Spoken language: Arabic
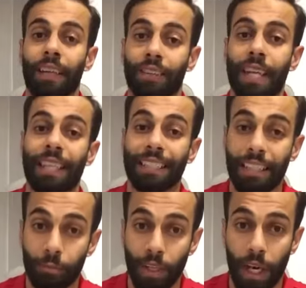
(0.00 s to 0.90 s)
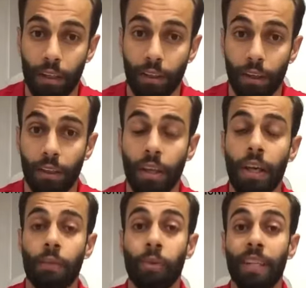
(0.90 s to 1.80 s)
عضليه كتير من العضله
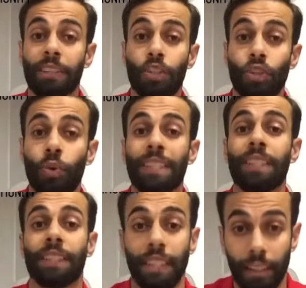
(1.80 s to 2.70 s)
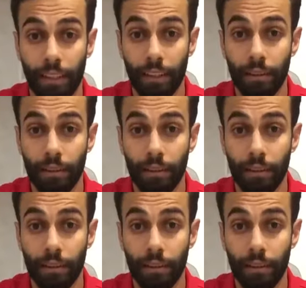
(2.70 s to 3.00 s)
بان انت تشيل وزن تقيل